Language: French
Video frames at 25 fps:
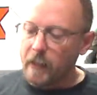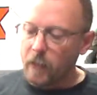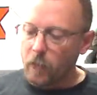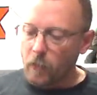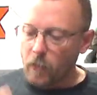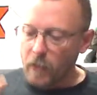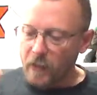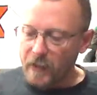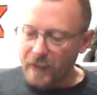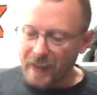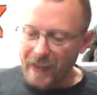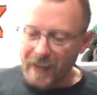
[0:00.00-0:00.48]

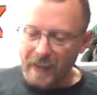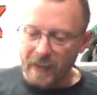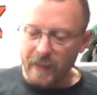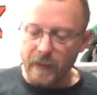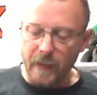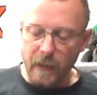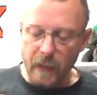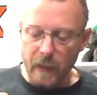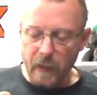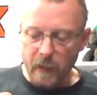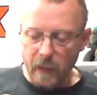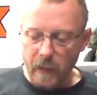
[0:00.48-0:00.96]
Donc ça,
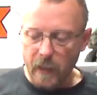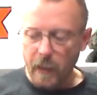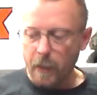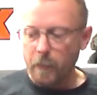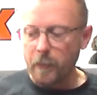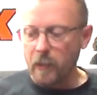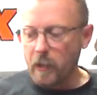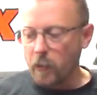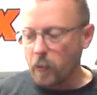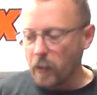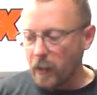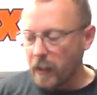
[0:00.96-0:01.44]
ça a été
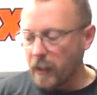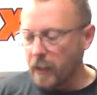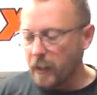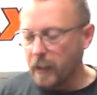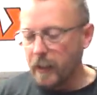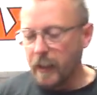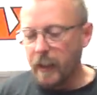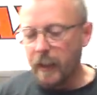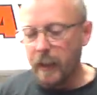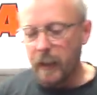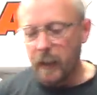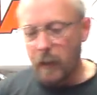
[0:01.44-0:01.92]
amélioré
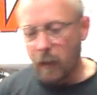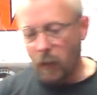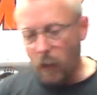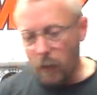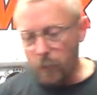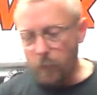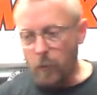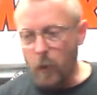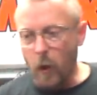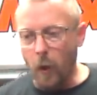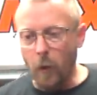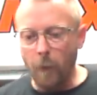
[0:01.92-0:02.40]

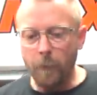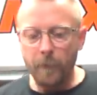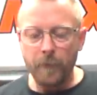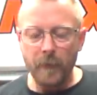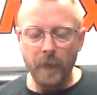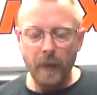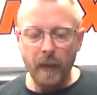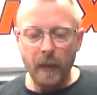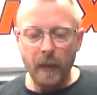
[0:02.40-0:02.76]
grandement.